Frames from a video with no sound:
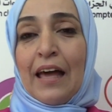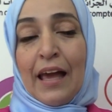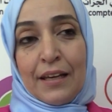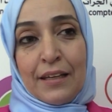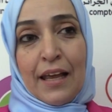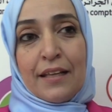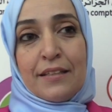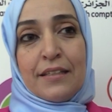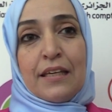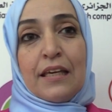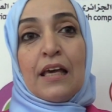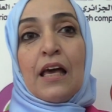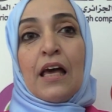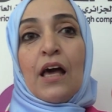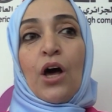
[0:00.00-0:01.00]

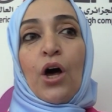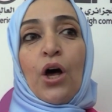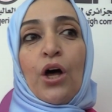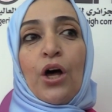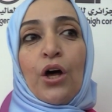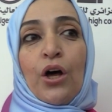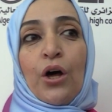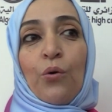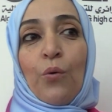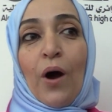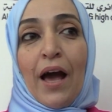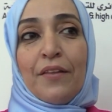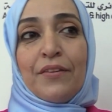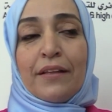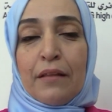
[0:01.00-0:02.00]
النادي
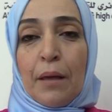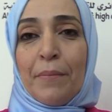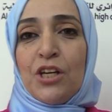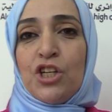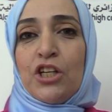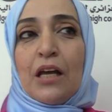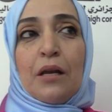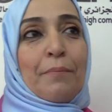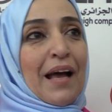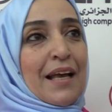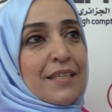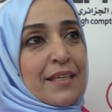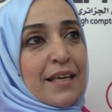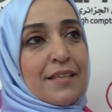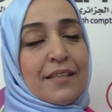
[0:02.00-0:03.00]
وهذا تماشيا
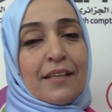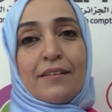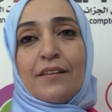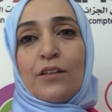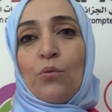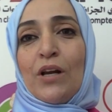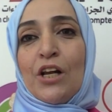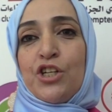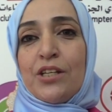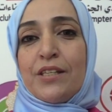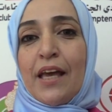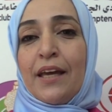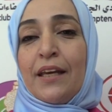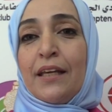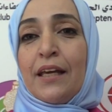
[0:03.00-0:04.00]
مع سياسه الدوله
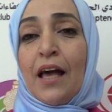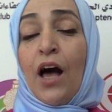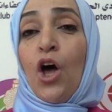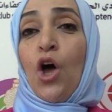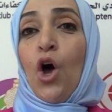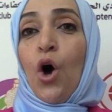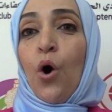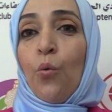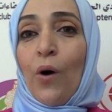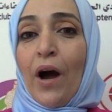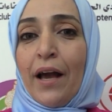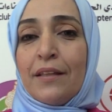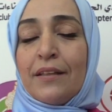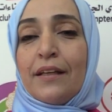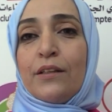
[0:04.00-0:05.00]
الجزائريه
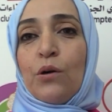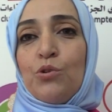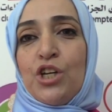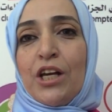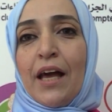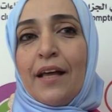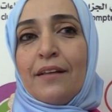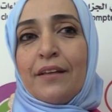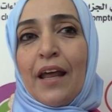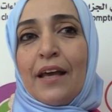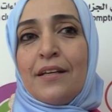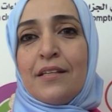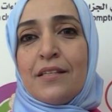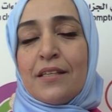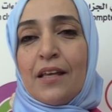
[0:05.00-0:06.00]
وايضا توجيهات
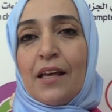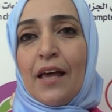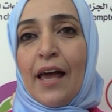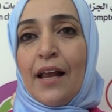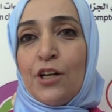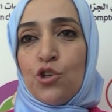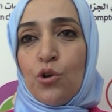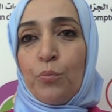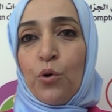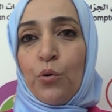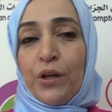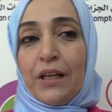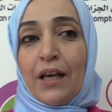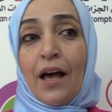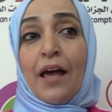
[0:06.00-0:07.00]
رئيس
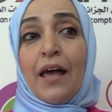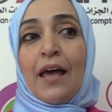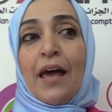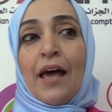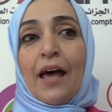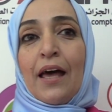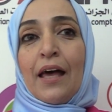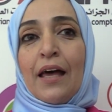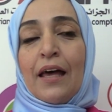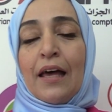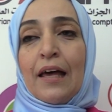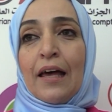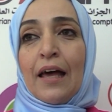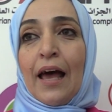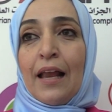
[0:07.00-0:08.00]
الجمهوريه
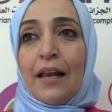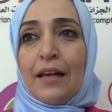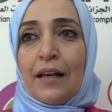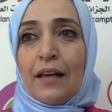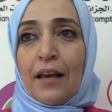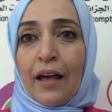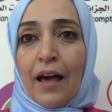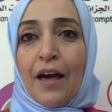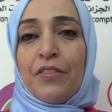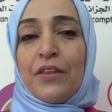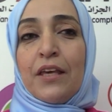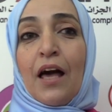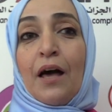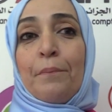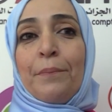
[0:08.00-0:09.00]

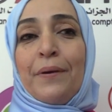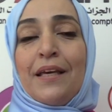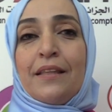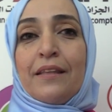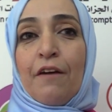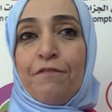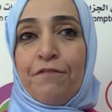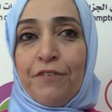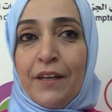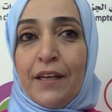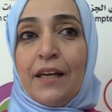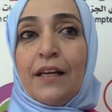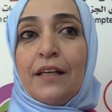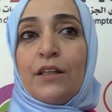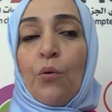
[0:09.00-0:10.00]
القاضيه
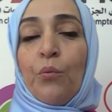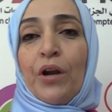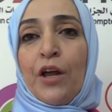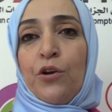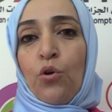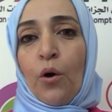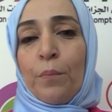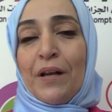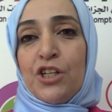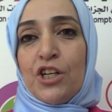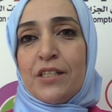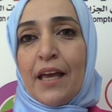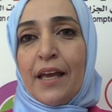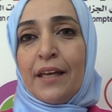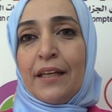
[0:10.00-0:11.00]
بتفعيل دور النخبه
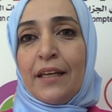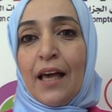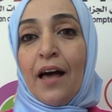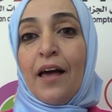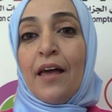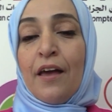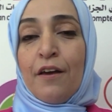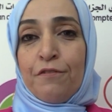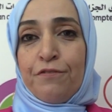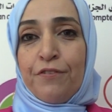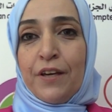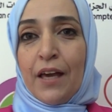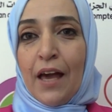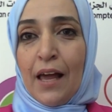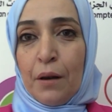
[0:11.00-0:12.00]
الجزائريه
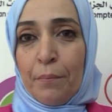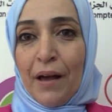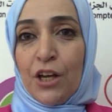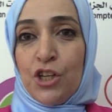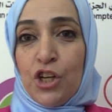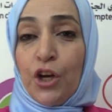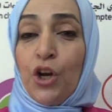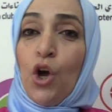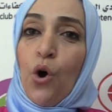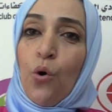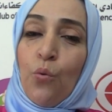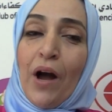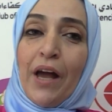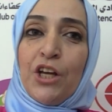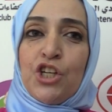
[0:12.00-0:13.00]
في المهجر
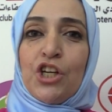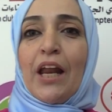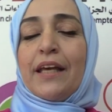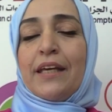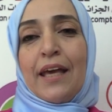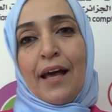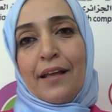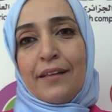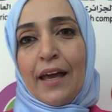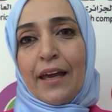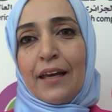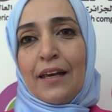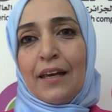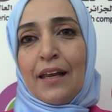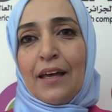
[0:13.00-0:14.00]
واشراكها
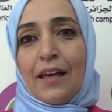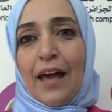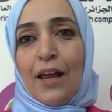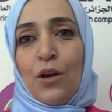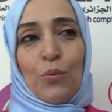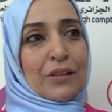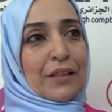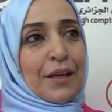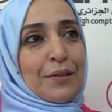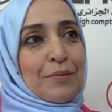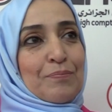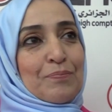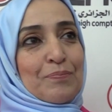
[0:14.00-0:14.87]
داخل الوطن